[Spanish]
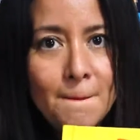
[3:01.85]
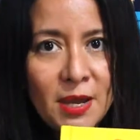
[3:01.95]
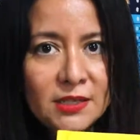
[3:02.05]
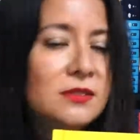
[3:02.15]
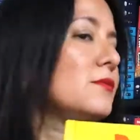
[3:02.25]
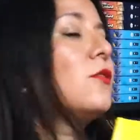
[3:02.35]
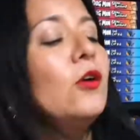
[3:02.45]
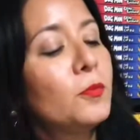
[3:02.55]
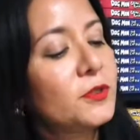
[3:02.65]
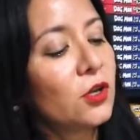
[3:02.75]
más
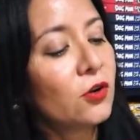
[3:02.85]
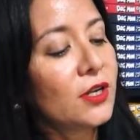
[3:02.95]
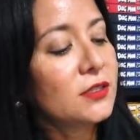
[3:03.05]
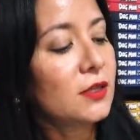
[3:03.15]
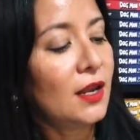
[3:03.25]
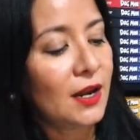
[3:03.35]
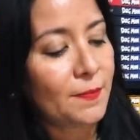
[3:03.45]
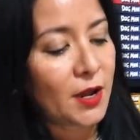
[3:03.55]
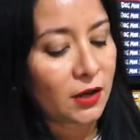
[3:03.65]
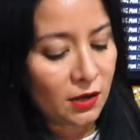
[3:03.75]
opciones en la
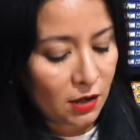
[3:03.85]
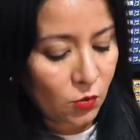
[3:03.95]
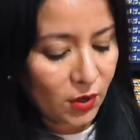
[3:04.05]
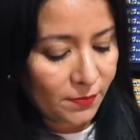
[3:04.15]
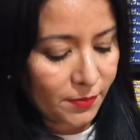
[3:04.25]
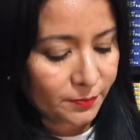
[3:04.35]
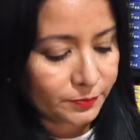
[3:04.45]
página web.